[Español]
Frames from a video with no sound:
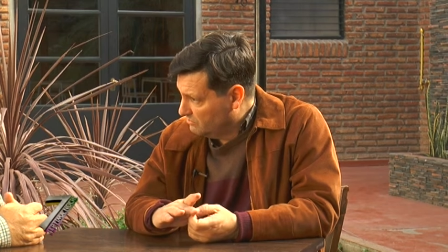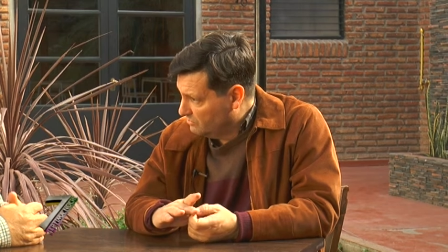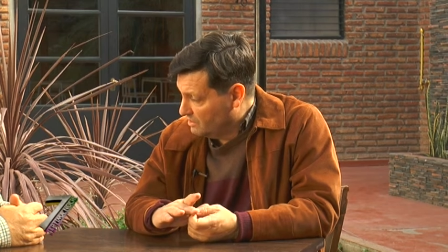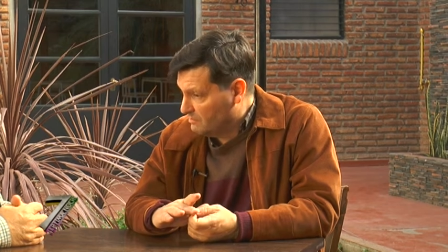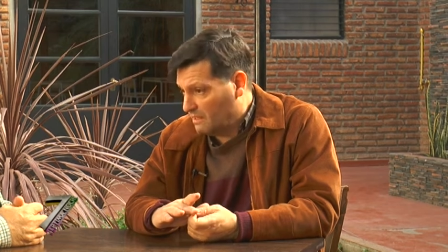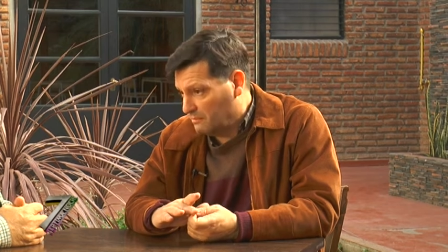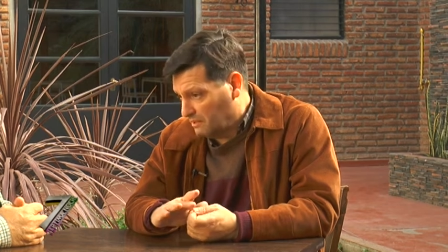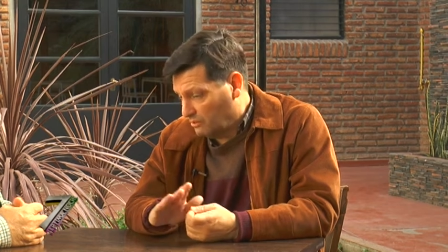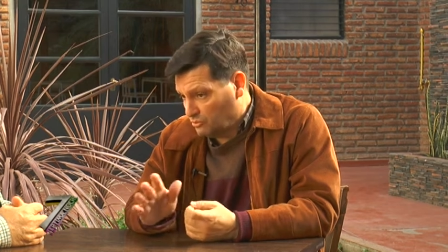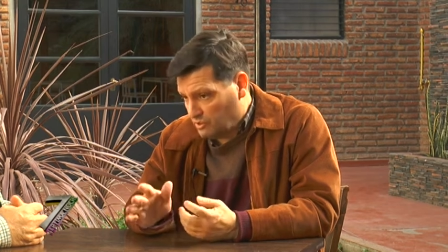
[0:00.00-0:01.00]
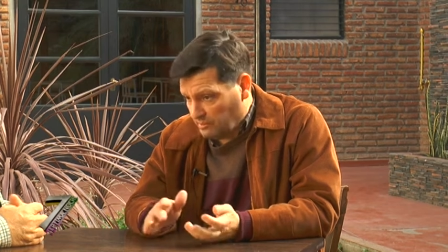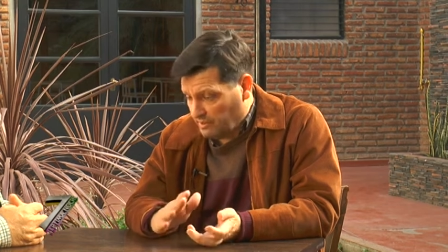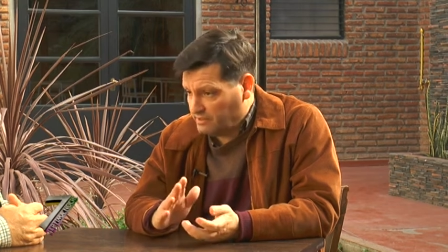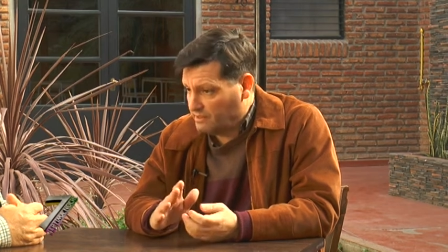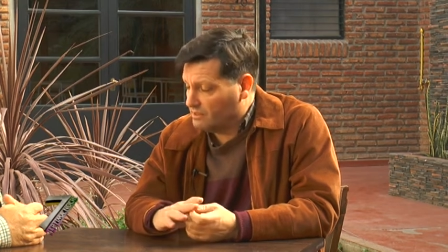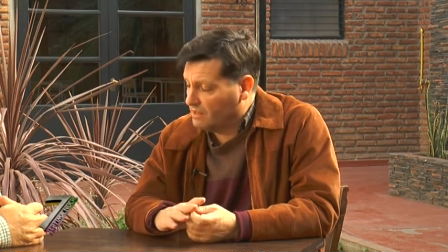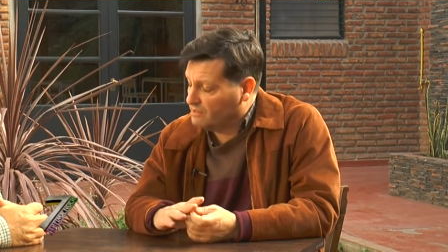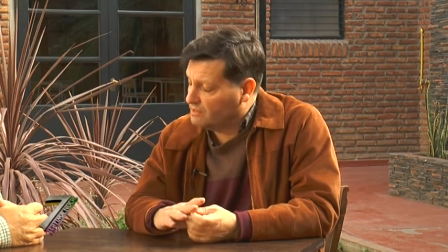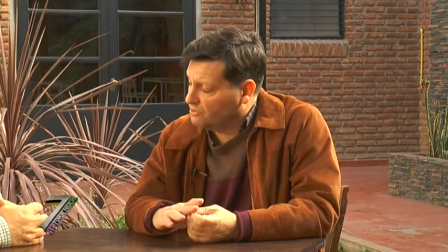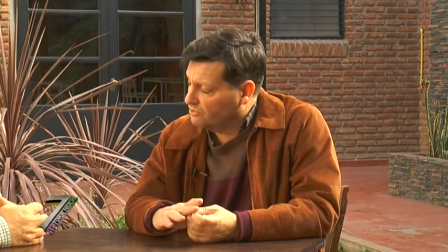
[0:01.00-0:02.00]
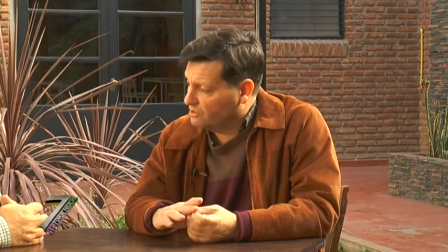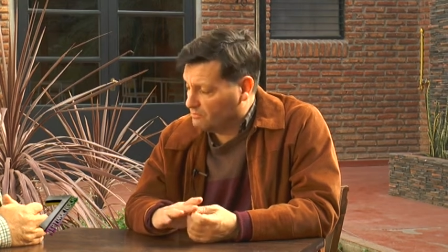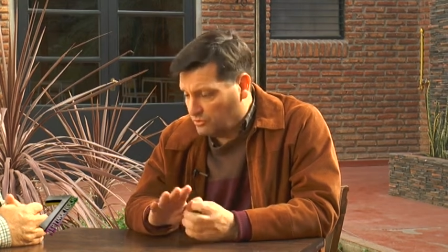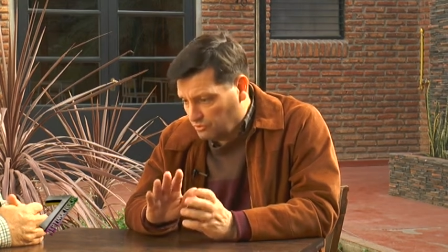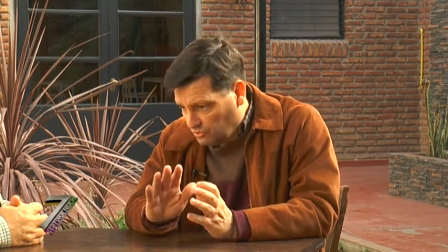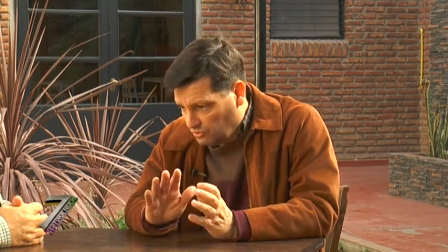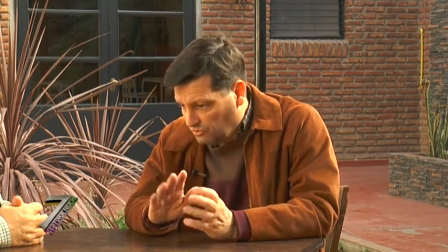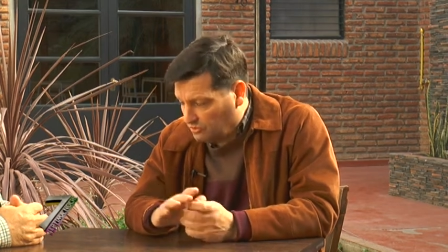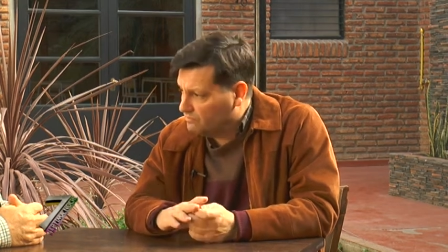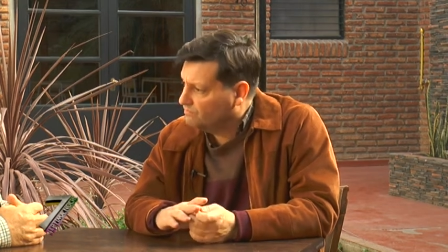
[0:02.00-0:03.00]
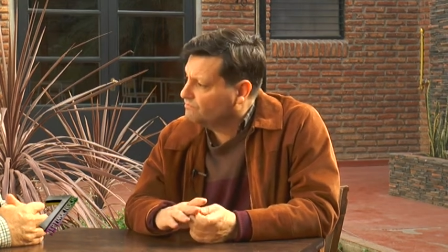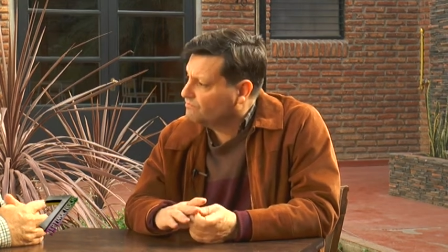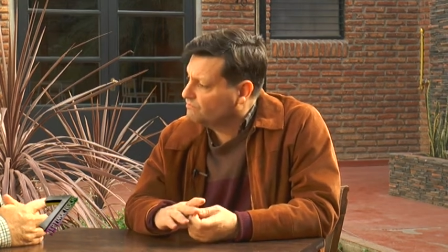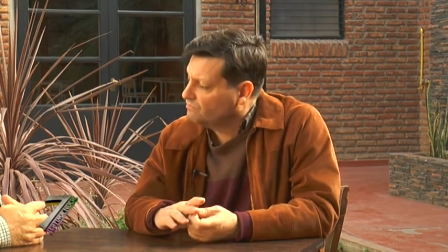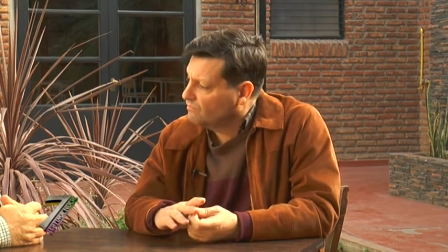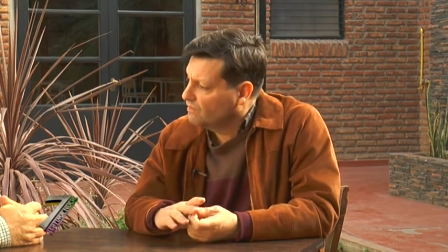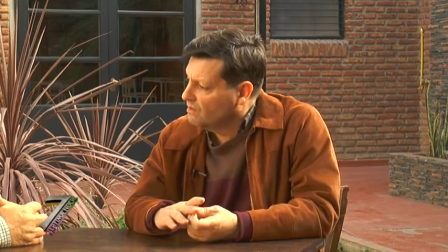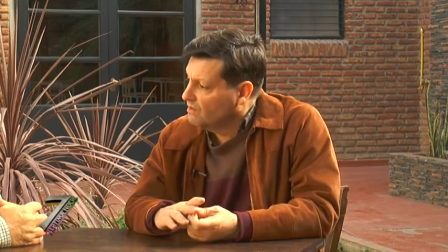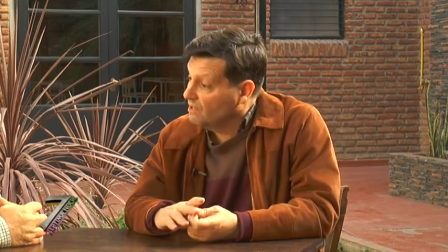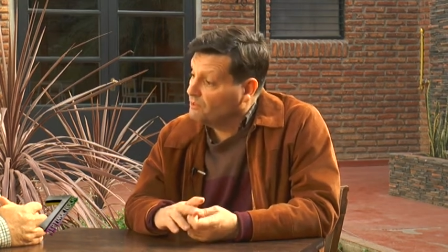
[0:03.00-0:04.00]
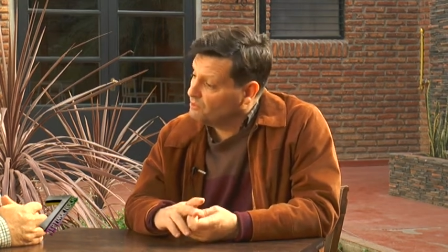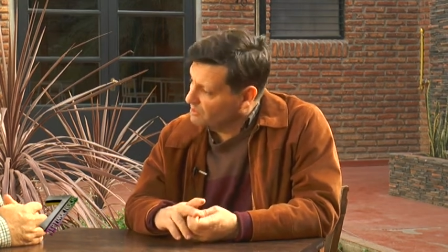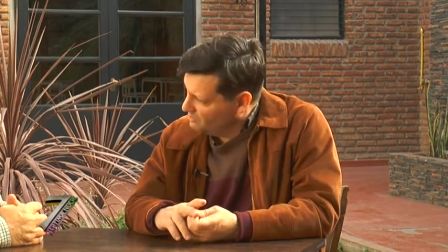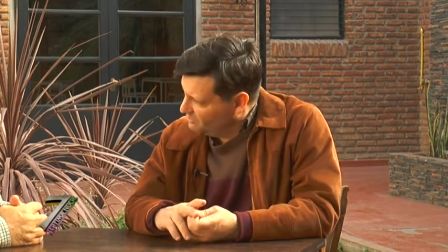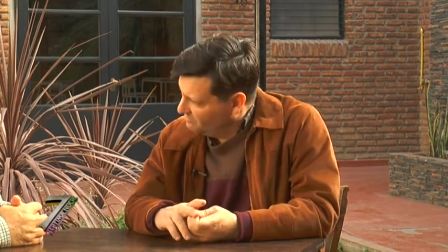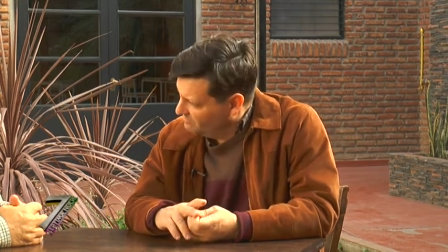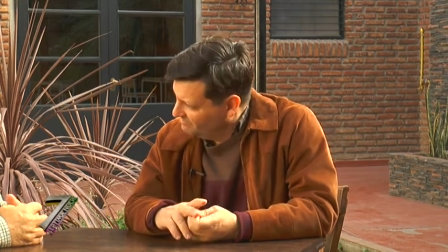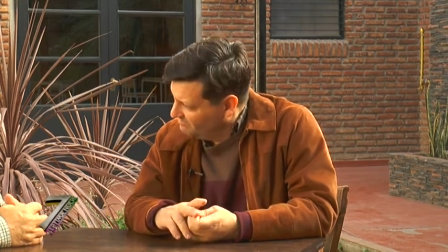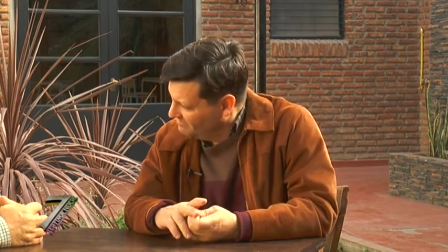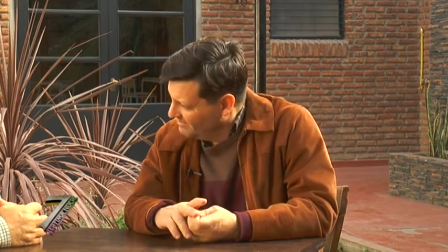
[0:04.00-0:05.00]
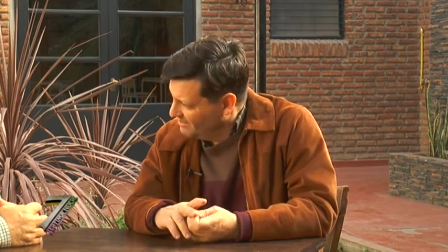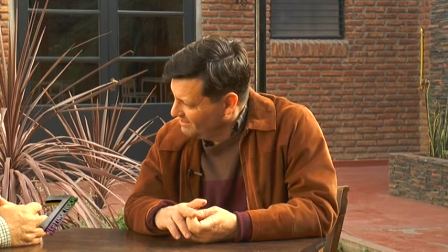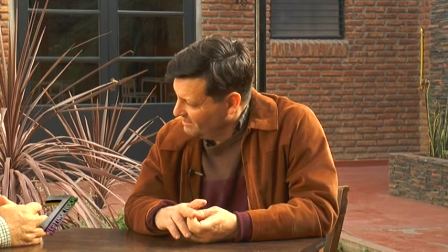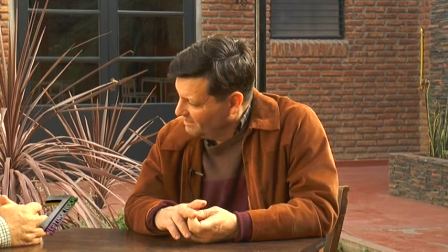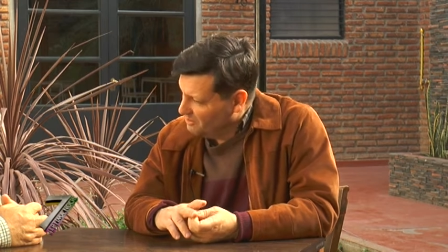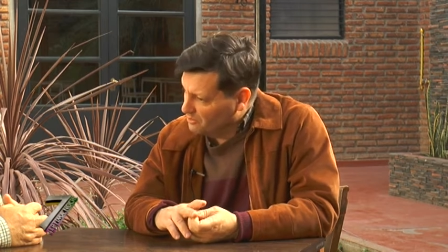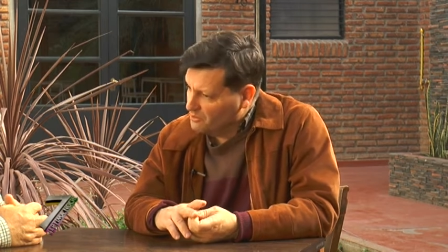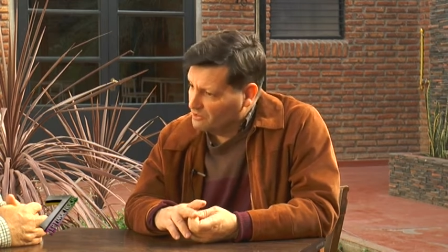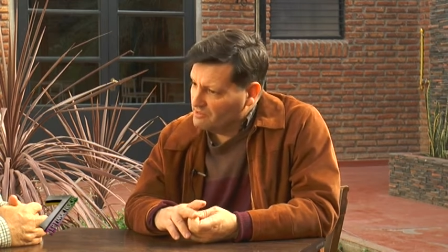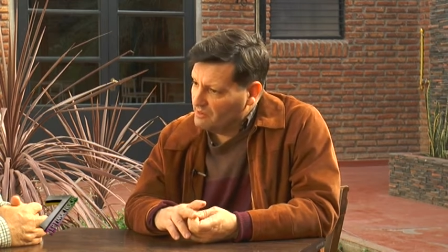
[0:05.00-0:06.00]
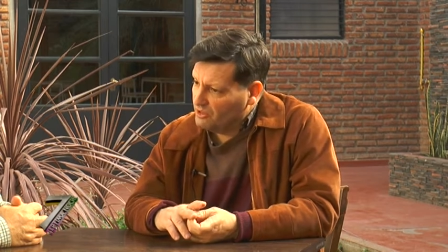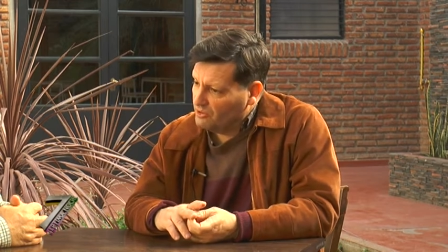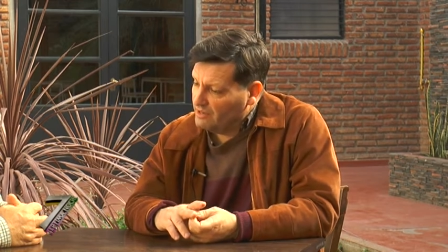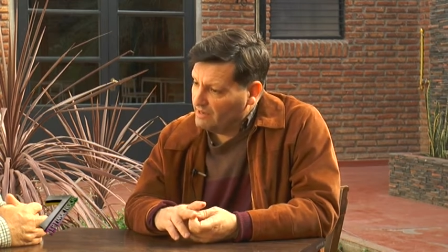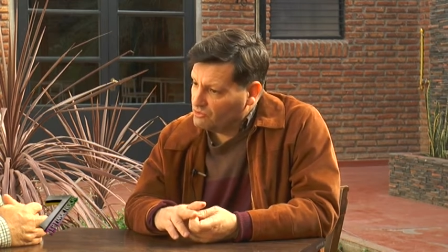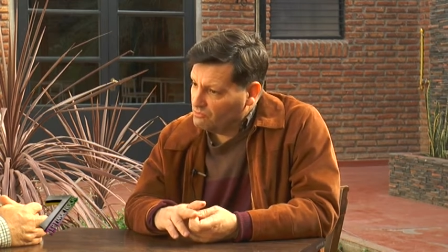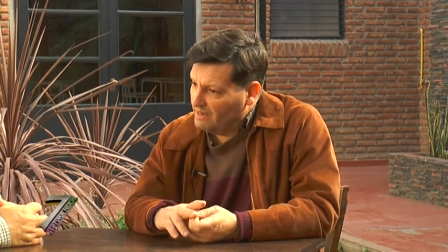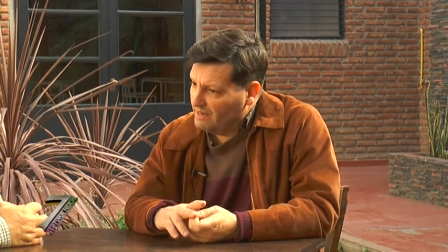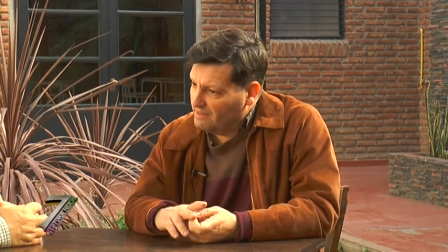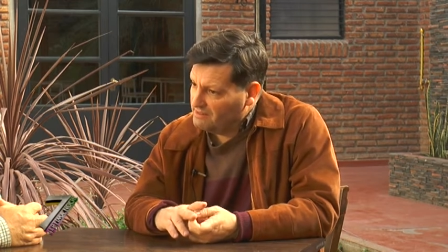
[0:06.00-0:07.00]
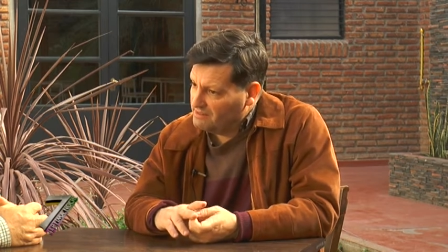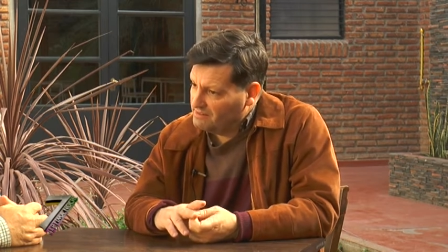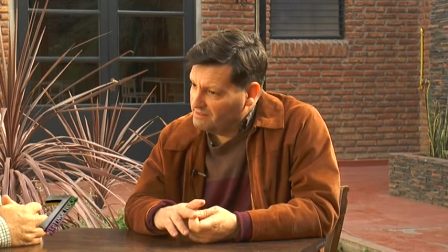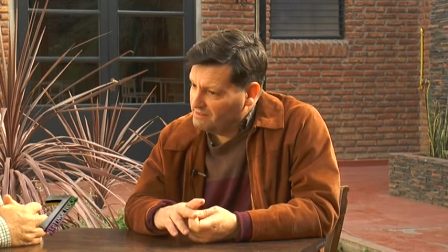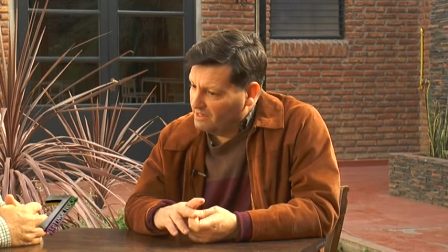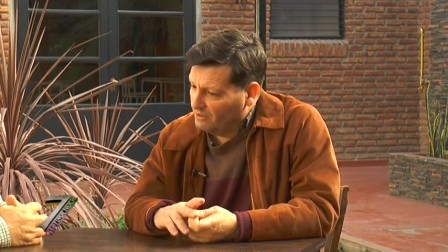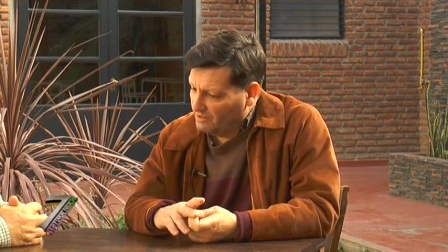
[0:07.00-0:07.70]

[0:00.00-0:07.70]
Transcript: Sí me han invitado muchas veces a hacer notas, pero Sí, has escrito un libro. He escrito un libro. Sí. He escrito un libro que se llama Crónicas Humanas, que lo